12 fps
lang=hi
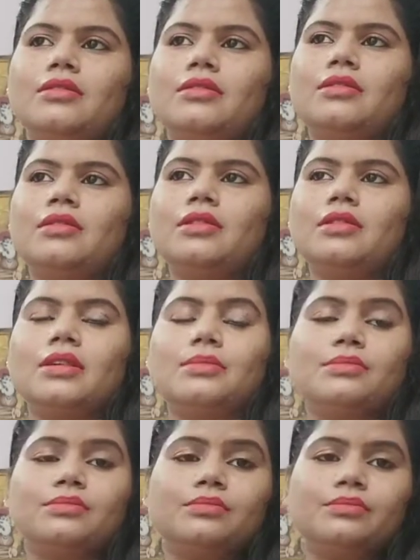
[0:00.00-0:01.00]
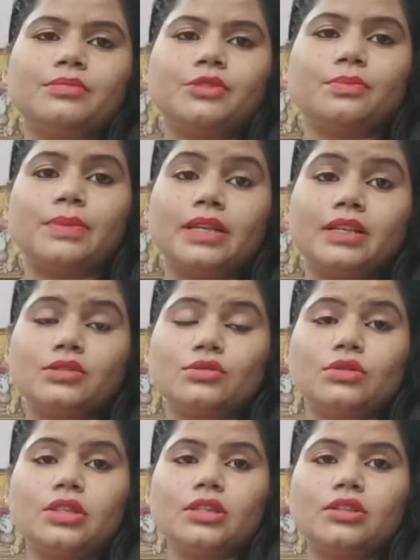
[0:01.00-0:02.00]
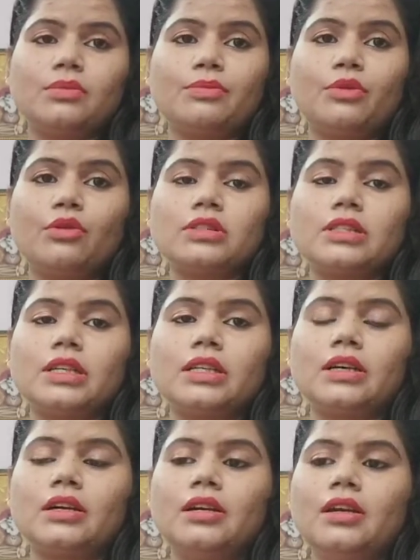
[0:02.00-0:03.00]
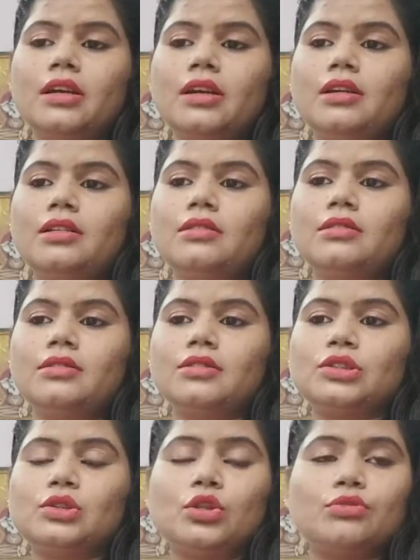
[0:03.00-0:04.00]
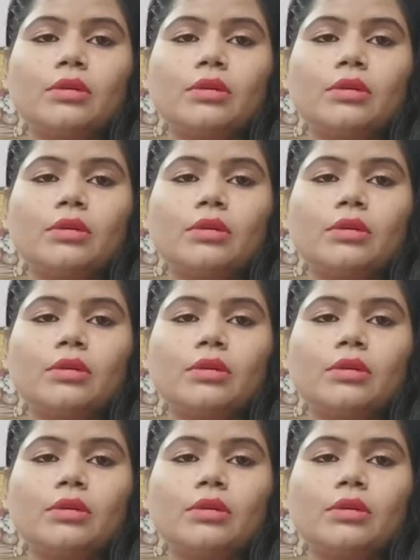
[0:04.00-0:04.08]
और हम जो पेरेंट्स होते हैं तो हम बहुत ज़्यादा सोच